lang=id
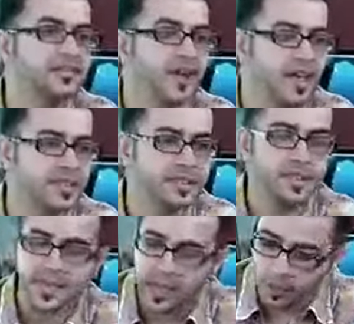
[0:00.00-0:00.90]
event aja
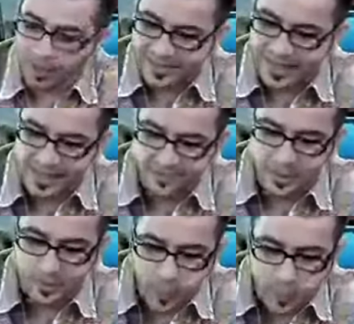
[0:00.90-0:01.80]
tapi kalau masalah
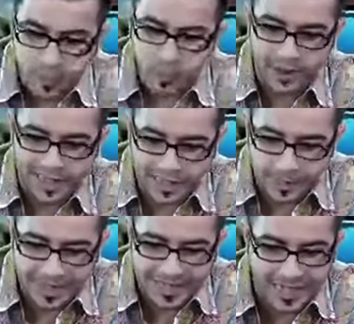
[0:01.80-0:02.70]
event pun membuat
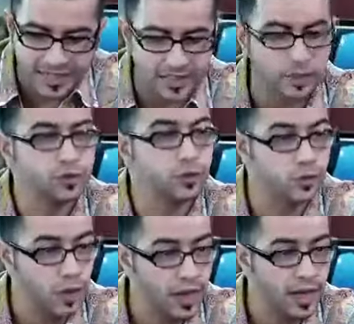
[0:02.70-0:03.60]
harga minyak naik ke 110
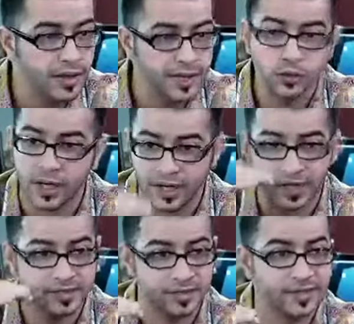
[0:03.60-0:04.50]
dolar itu ada
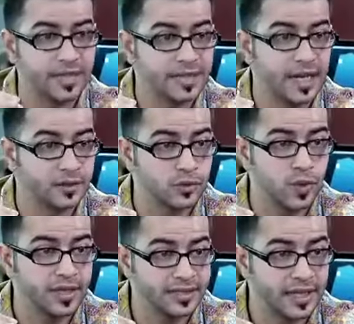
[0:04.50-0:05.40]
resisten yang sangat
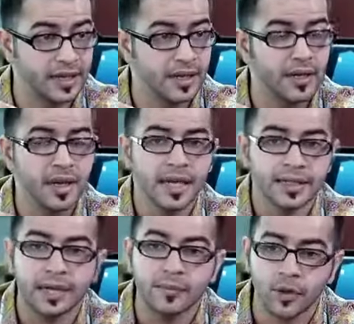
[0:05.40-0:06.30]
kuat di sana
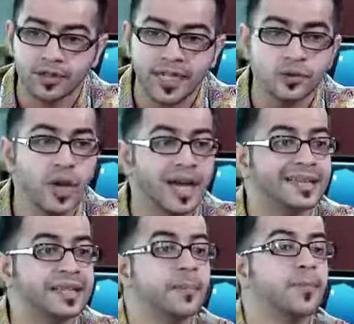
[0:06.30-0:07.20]
dan menurut saya itu
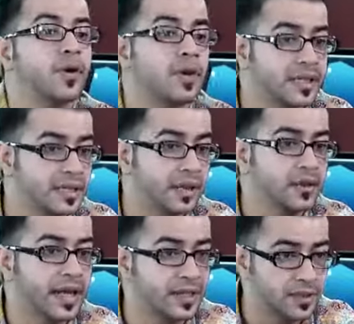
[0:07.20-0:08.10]
akan temporary kalau
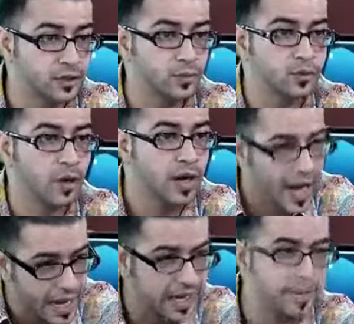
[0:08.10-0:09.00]
naik ke 110 dolar
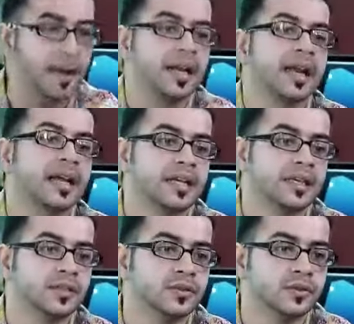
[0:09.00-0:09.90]
akan balik
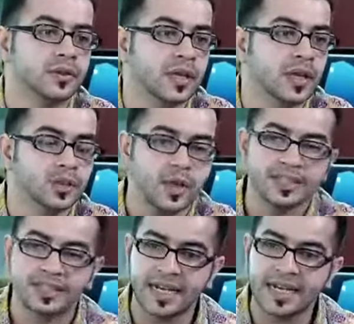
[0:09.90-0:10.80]
lagi gitu
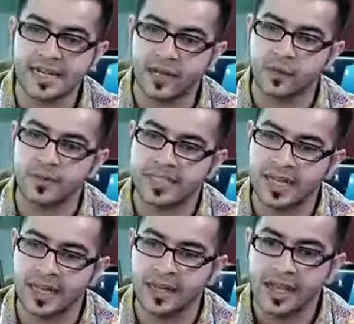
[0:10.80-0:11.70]
soalnya sering kalau
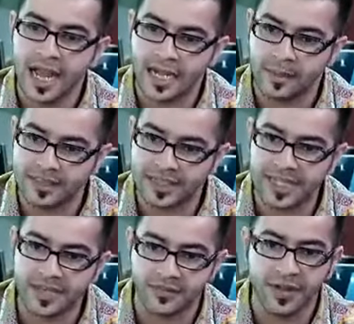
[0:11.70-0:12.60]
misalnya ada masalah
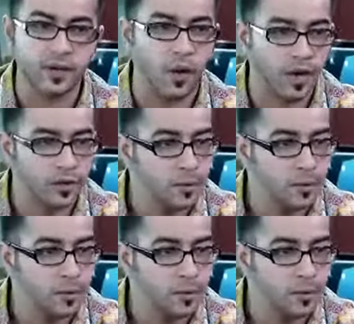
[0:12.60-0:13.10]
event orang